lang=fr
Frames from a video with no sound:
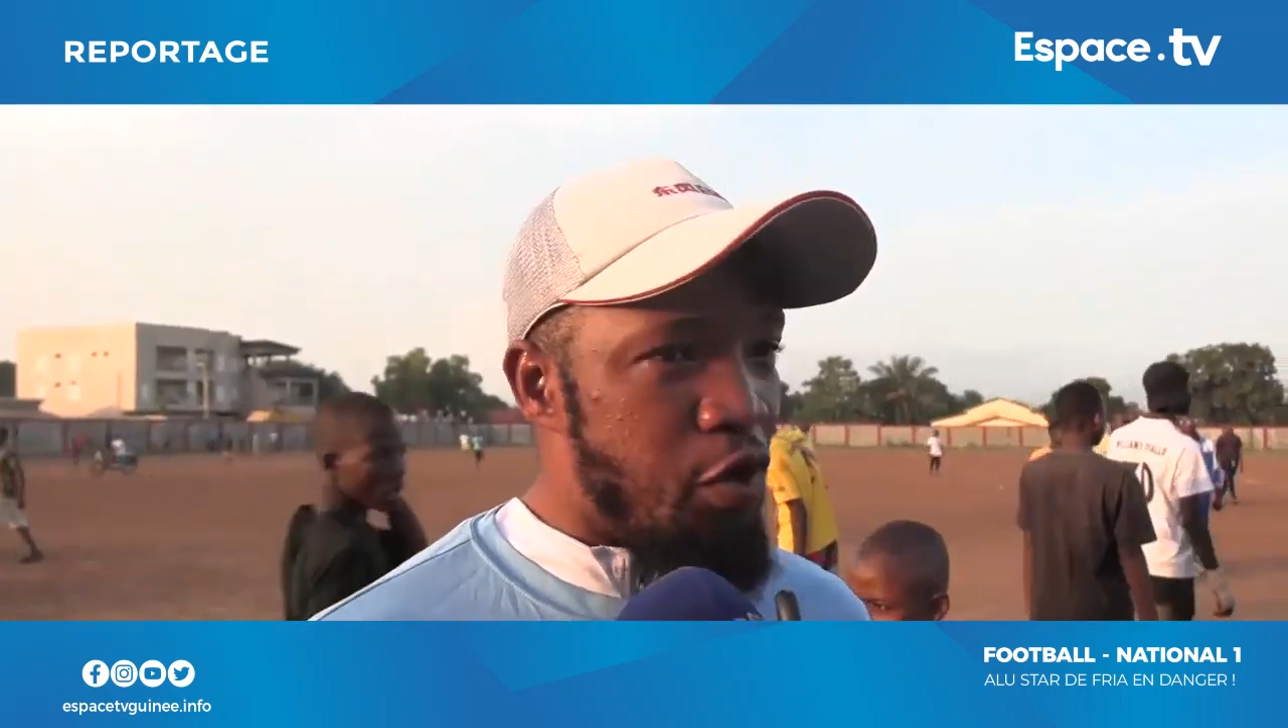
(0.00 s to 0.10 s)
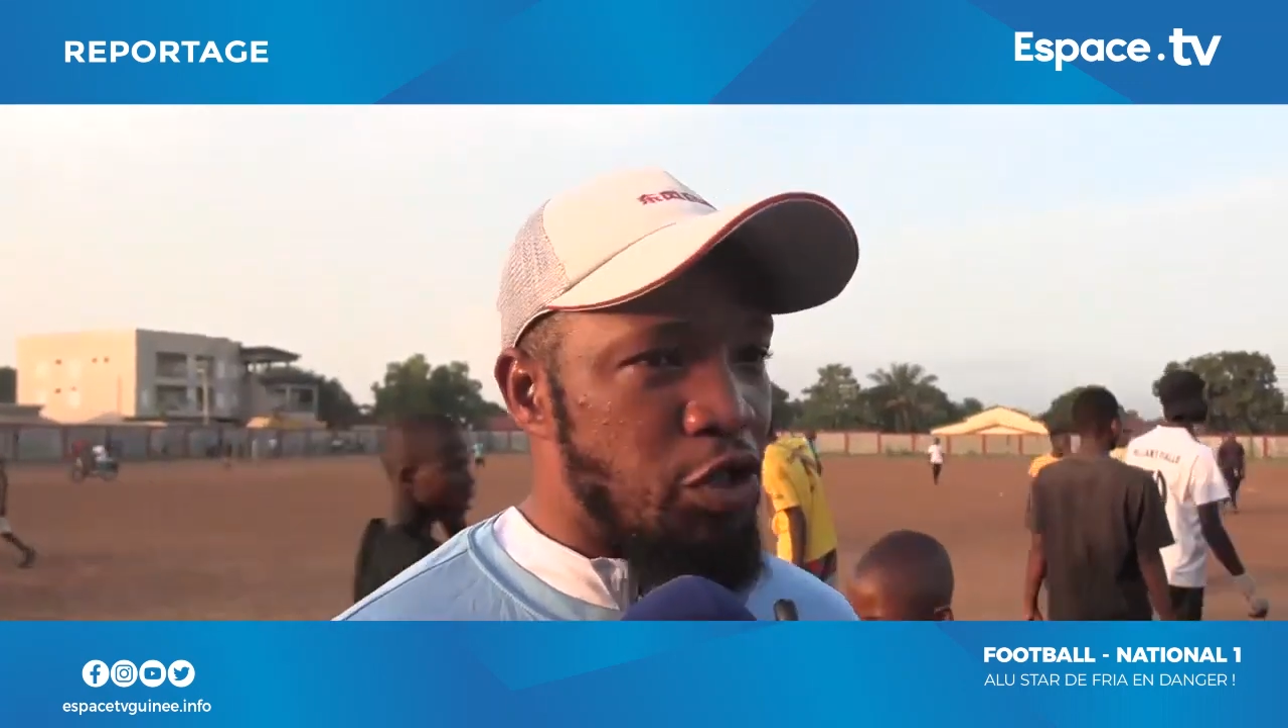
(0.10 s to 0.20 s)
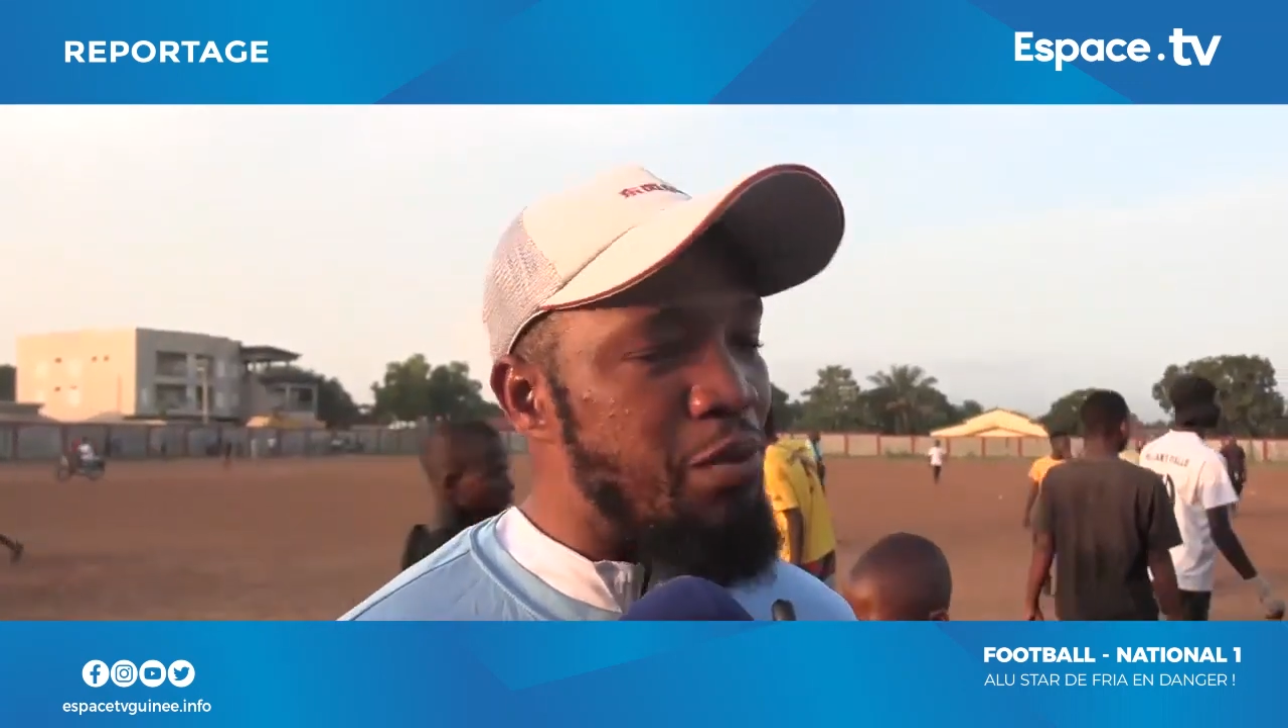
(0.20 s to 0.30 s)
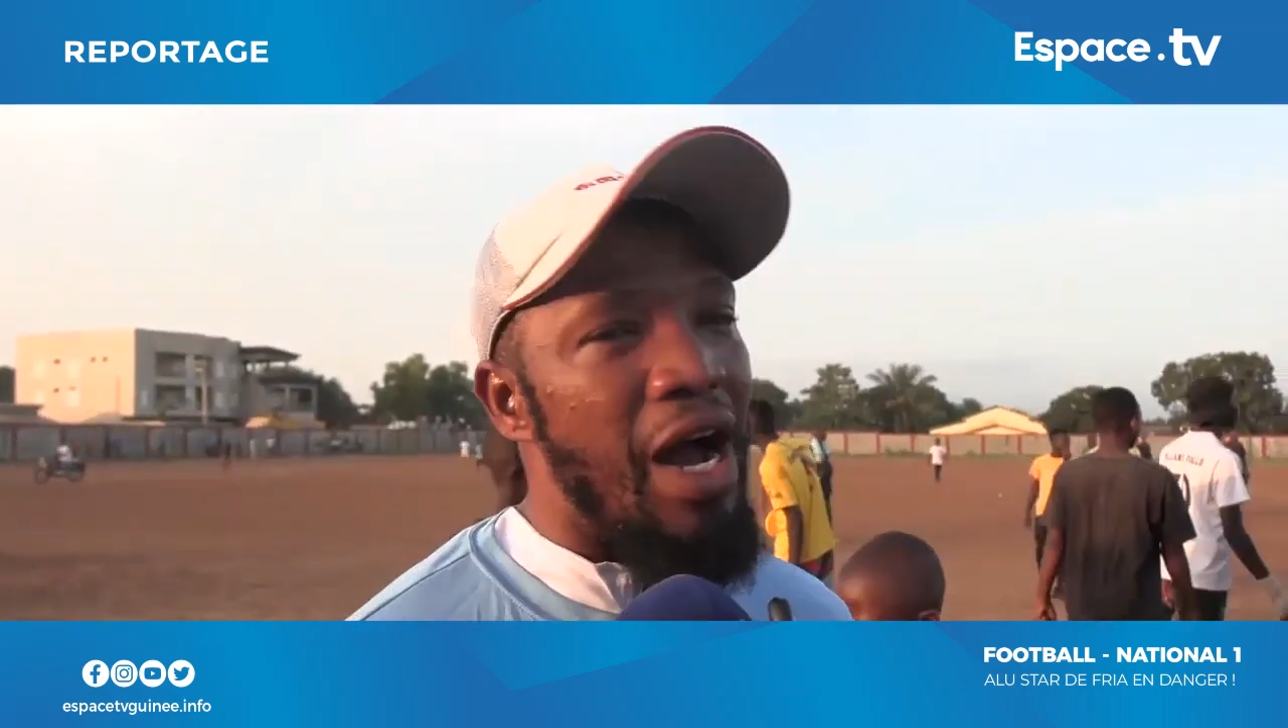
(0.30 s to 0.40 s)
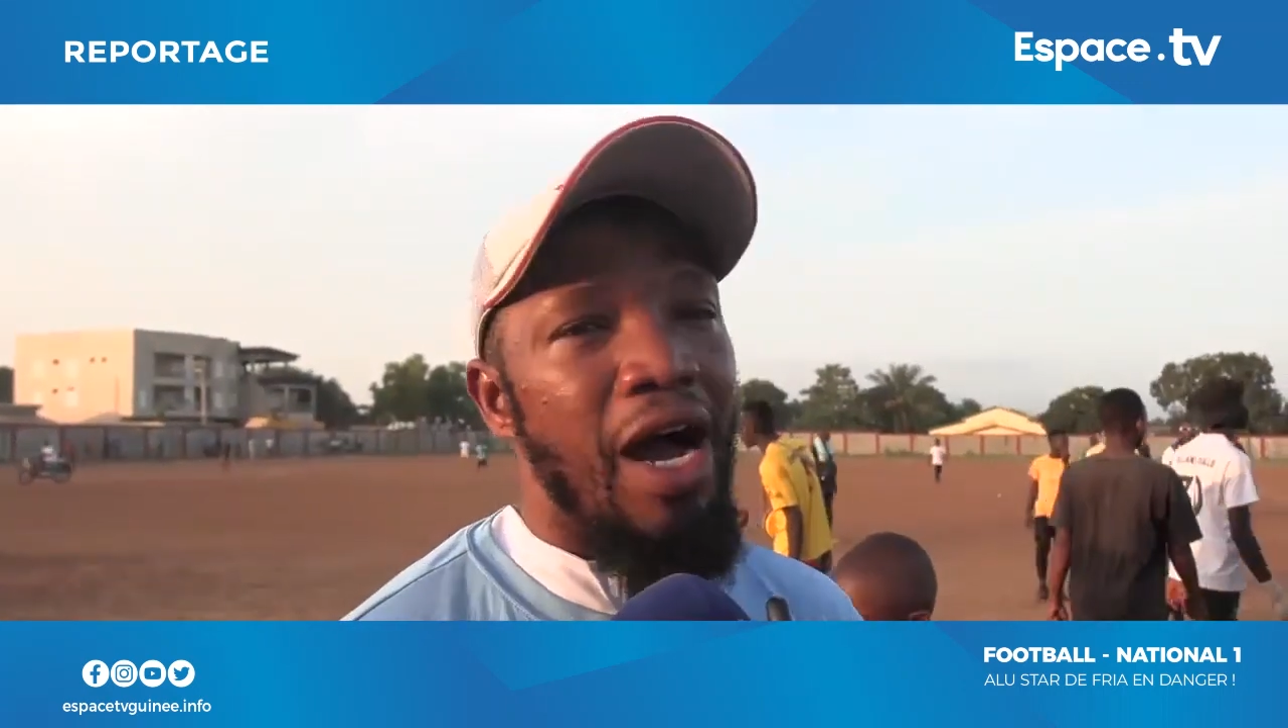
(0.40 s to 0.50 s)

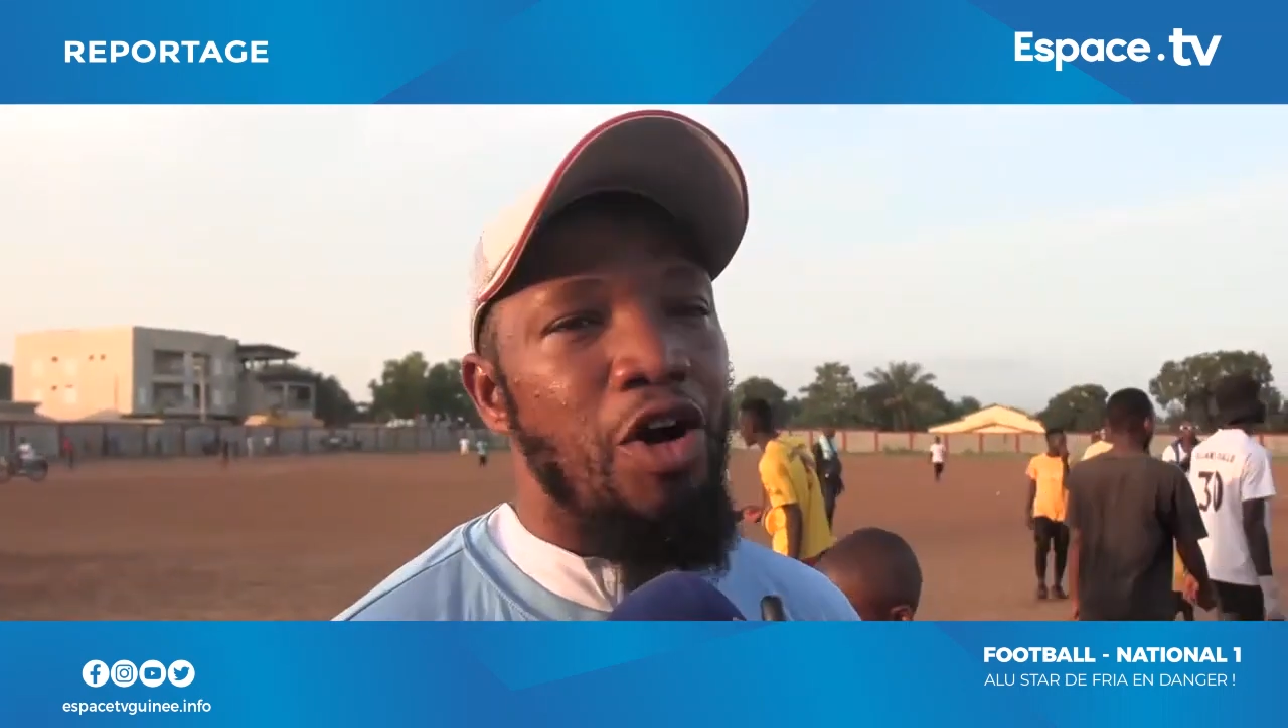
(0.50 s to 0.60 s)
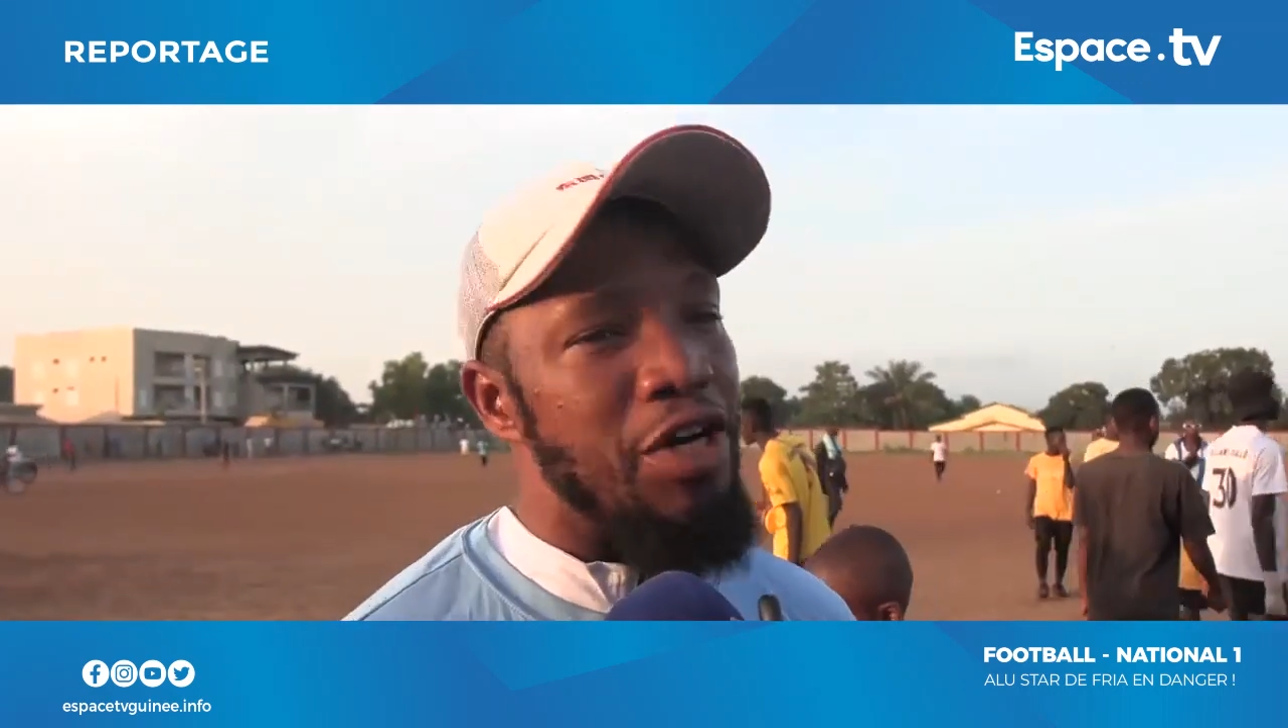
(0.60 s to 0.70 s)
forcément,